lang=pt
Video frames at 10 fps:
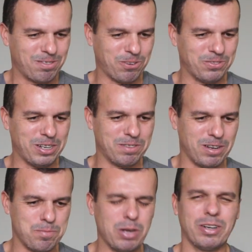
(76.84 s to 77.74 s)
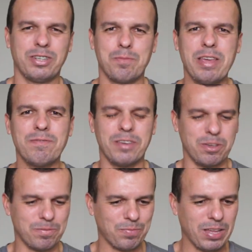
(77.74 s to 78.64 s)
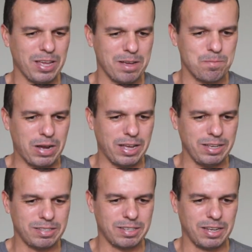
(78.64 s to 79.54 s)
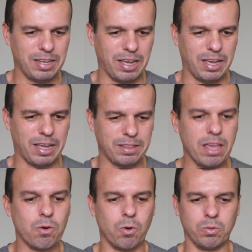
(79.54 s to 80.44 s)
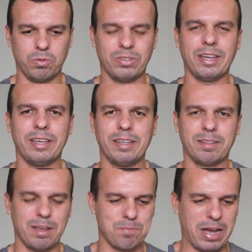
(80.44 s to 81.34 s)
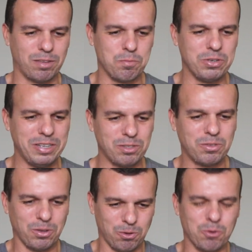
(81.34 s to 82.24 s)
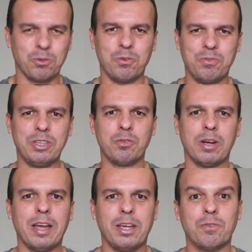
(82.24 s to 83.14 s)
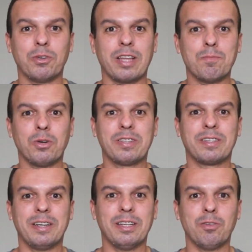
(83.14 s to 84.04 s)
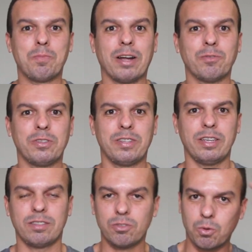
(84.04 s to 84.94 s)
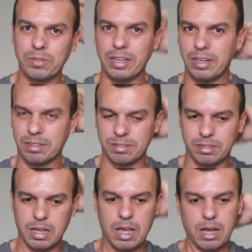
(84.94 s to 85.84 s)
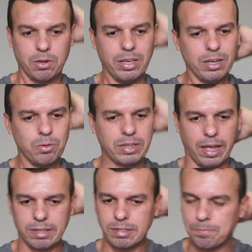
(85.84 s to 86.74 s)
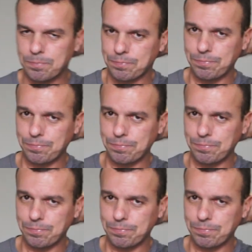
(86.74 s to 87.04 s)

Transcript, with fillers: Esse container vermelho eu achei bem feio. Mas é, tem outros aí, né, mais bonitos ao longo do vídeo. Eu vou estar tá mostrando para você esses containers. O que que acontece?